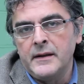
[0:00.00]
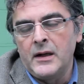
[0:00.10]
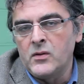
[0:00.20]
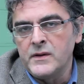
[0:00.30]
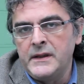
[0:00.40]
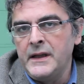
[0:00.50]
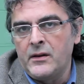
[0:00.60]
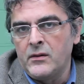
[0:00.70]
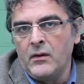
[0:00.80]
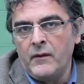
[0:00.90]
del
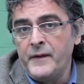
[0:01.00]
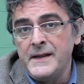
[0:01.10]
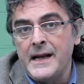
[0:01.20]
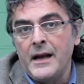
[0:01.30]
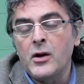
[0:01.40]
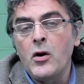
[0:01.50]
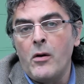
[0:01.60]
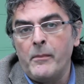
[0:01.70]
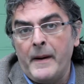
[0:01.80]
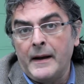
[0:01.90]
cosiddetto fiscal
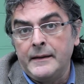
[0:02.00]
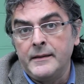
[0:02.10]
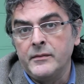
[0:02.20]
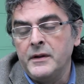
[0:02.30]
compact,